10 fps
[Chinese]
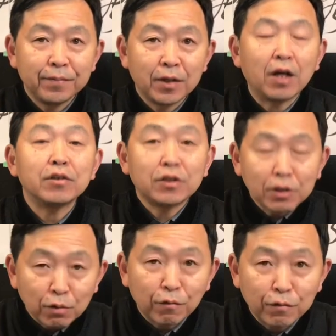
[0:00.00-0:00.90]
啊
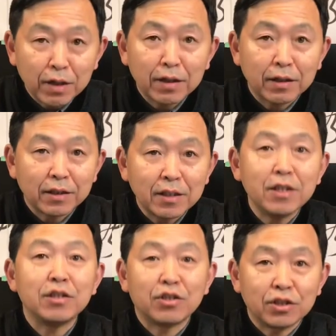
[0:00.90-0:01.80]
这种分裂呢
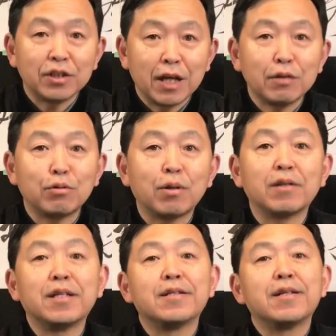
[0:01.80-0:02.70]
一直延续
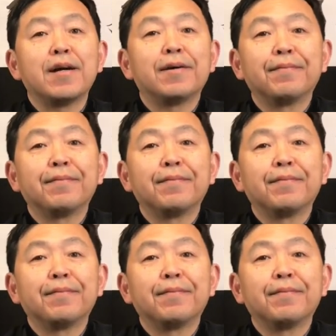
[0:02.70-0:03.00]
到现在。